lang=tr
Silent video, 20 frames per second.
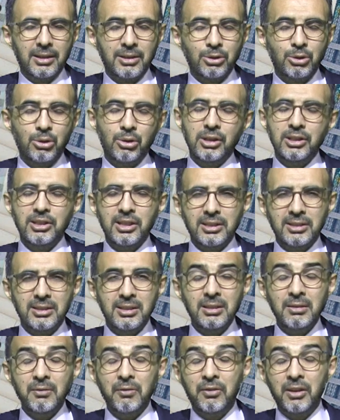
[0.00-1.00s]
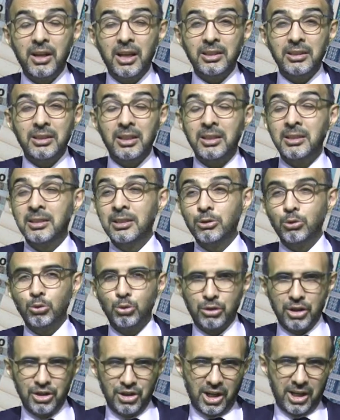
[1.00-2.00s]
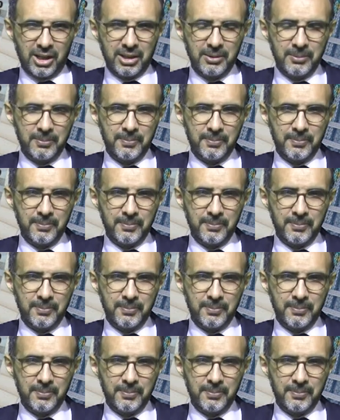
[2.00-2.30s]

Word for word: Göreceksiniz fiyatlar nasıl uçacak.